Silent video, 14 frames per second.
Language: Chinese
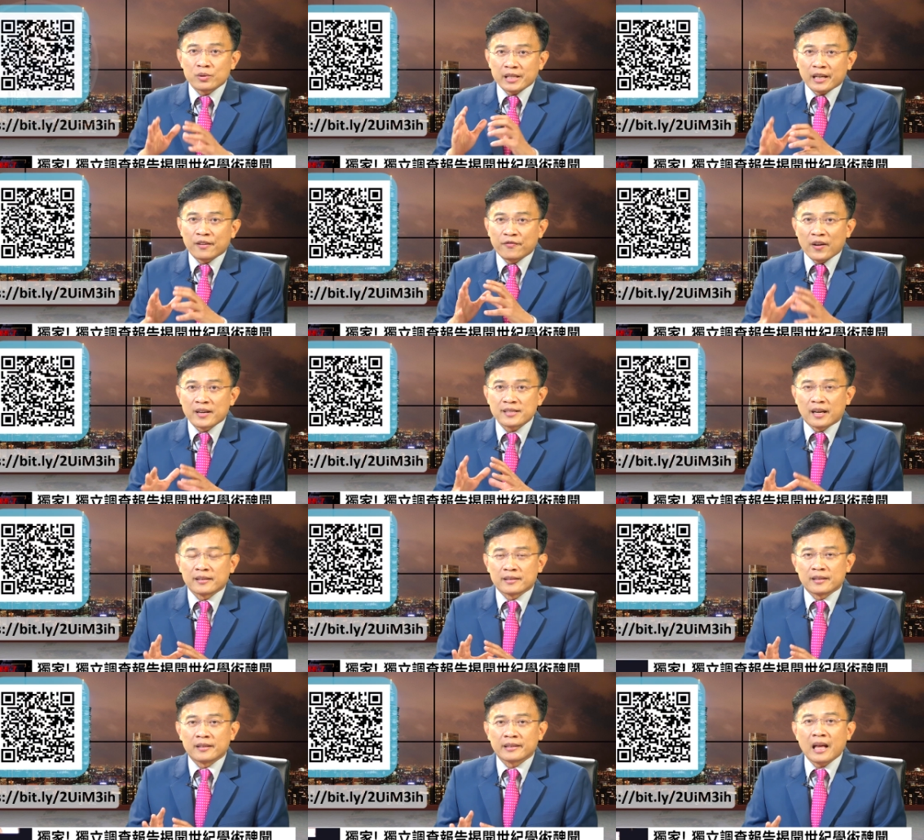这个方向
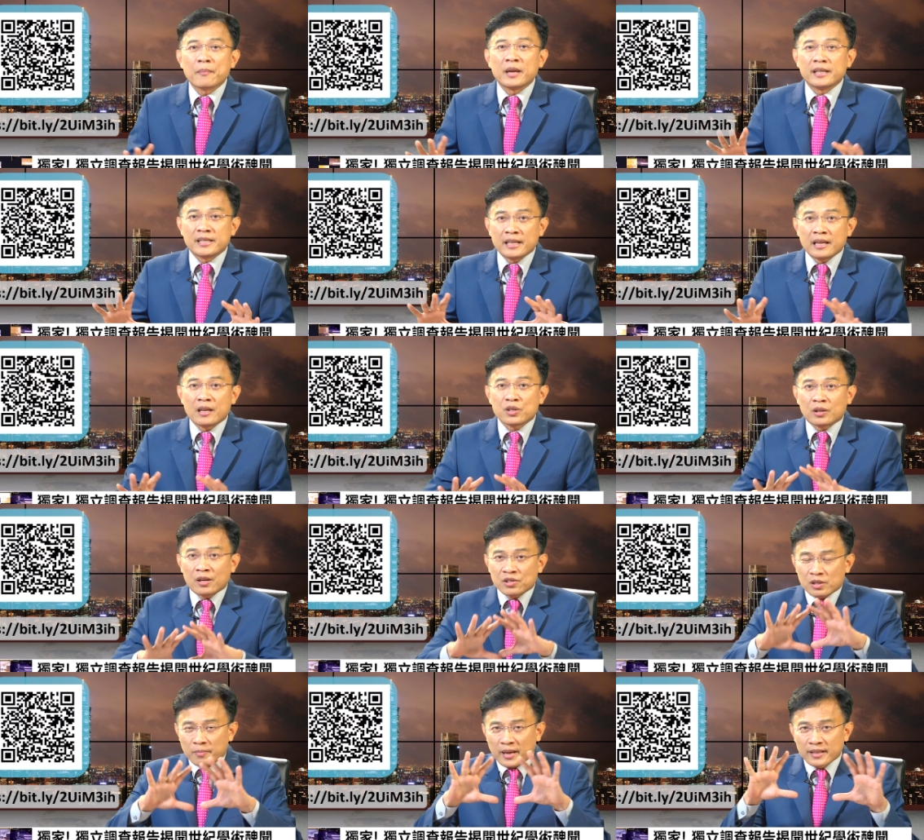的人，他们已经研究到
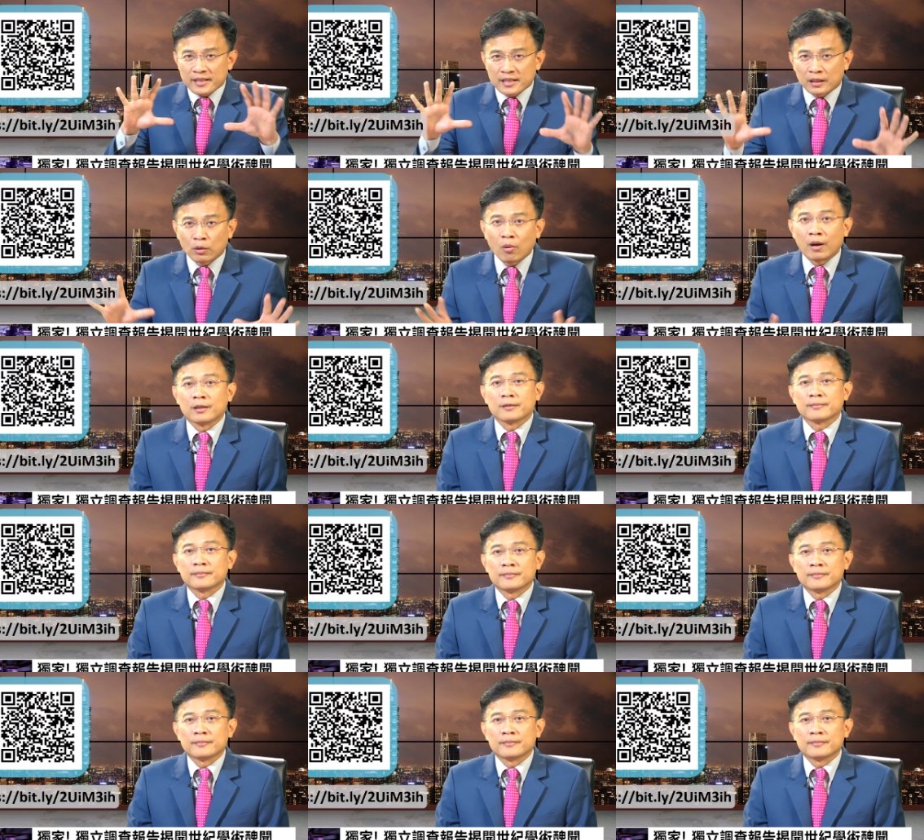什么样的情况了，